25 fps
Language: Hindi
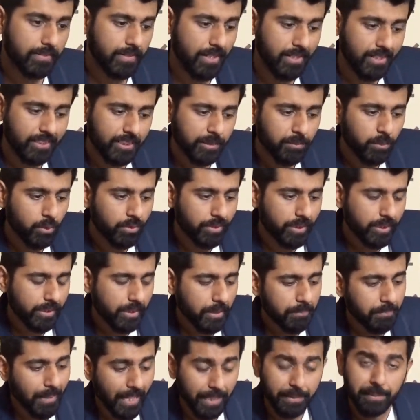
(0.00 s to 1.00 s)
तानाजी मूवी
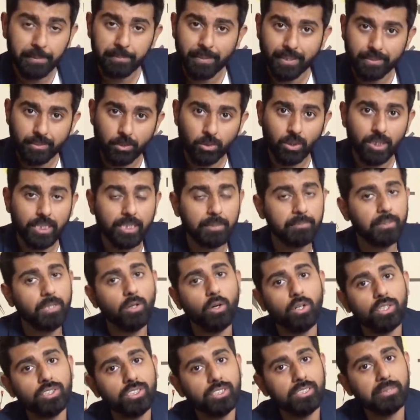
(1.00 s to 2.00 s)
के बारे में बात करूँगा लेकिन मैं
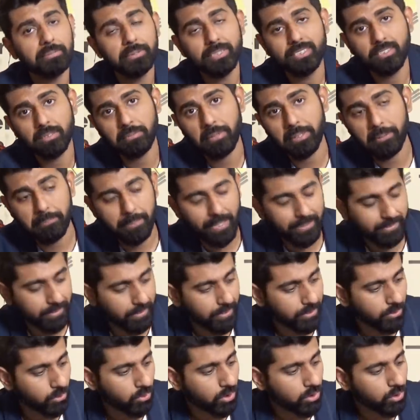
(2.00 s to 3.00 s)
और चीज़ें भी इनके बारे में बात
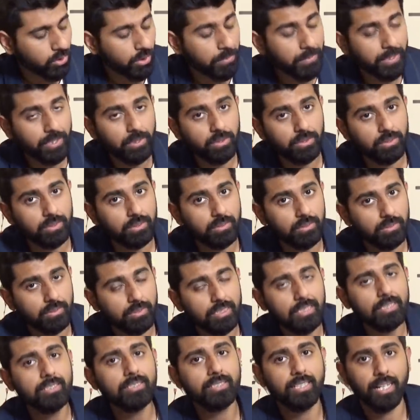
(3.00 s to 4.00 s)
करना चाहूँगा जो कि मेरे को
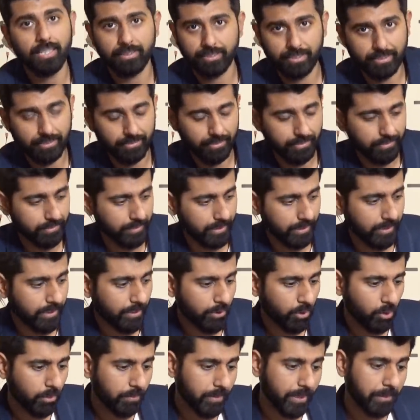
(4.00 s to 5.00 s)
दिल से आती हैं ठीक
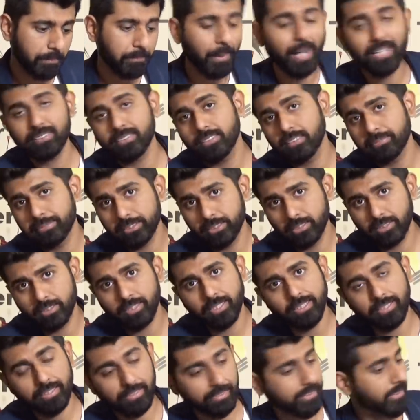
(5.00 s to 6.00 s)
है और मेरे पास से भी
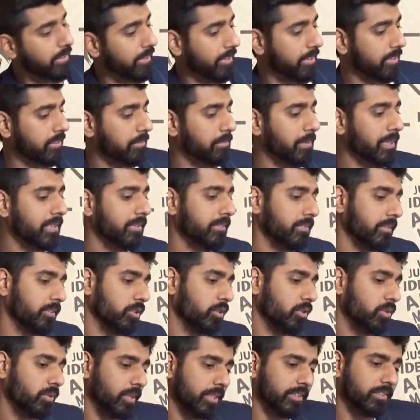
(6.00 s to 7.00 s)
इससे कनेक्टेड है इसमें
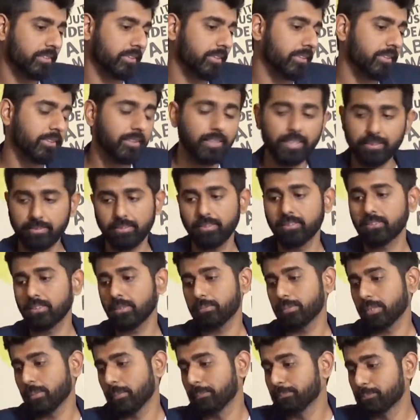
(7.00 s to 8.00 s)
यू नो हिस्ट्री लेसन
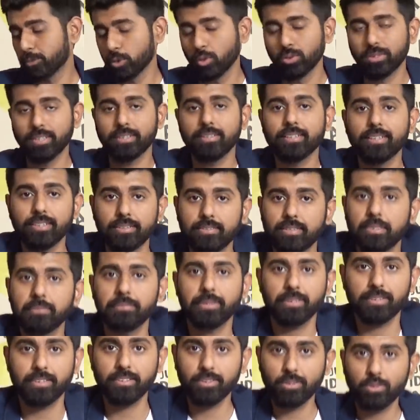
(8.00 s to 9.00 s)
जब हम छोटे थे हिस्ट्री
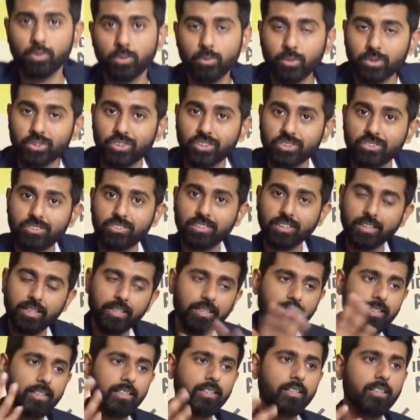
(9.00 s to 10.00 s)
पढ़ते थे तो वो चीज़
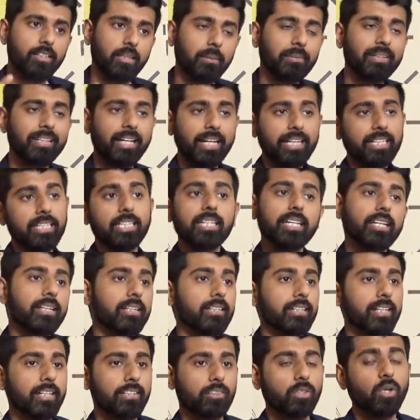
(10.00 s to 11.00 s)
कभी गई नहीं
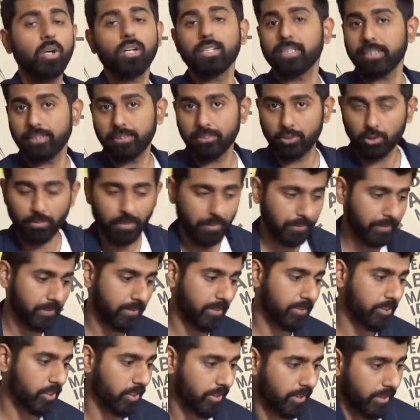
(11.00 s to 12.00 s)
एक थाट है जो मैं आपके
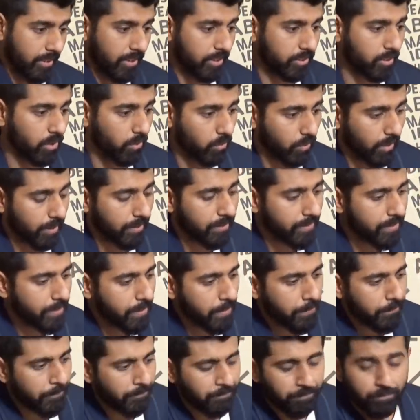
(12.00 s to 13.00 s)
साथ शेयर करना चाहूँगा
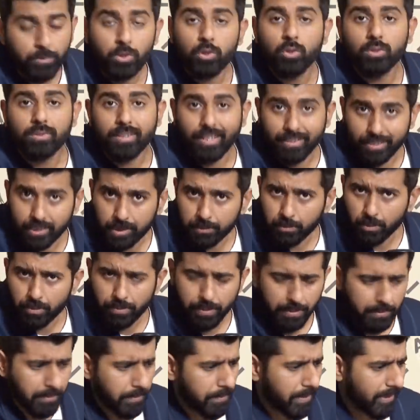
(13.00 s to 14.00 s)
तो तानाजी
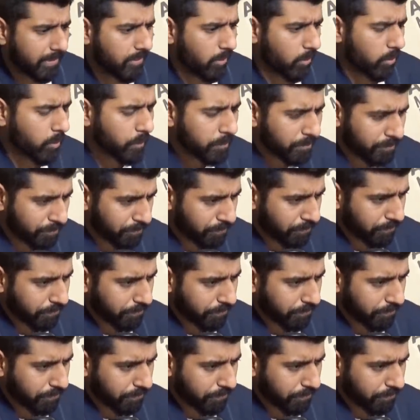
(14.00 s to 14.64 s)
मूवी बारे में बात करूँ